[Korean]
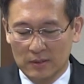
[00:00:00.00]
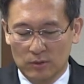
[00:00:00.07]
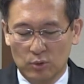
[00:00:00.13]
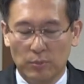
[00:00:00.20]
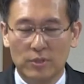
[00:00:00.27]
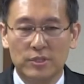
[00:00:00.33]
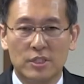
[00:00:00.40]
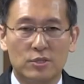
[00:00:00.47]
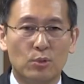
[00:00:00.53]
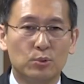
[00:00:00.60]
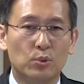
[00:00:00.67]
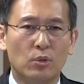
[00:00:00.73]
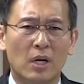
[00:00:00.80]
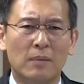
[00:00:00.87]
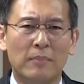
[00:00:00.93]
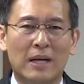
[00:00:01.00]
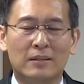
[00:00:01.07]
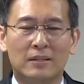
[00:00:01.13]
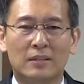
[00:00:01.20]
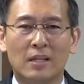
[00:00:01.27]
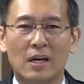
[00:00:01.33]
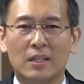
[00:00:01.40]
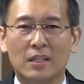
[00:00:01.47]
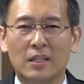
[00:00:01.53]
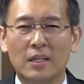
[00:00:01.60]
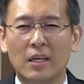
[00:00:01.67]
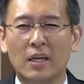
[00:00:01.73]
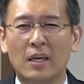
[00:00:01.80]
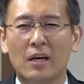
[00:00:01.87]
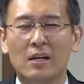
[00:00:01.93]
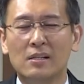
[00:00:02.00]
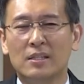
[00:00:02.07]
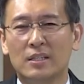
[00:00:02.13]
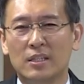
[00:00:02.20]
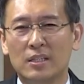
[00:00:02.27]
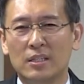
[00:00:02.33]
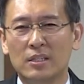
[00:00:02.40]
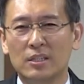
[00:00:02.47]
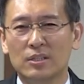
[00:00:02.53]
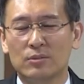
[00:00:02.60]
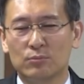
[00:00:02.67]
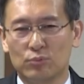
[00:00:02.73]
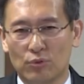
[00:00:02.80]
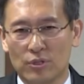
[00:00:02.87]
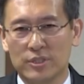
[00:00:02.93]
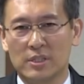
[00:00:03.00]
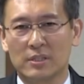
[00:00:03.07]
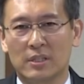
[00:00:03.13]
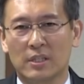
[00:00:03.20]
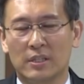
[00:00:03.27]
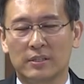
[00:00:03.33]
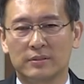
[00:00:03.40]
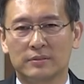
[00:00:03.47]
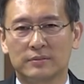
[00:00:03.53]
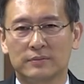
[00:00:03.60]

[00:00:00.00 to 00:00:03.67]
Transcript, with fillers: 두 번째 성도가 마땅히 해야 할 일이 무엇일까요?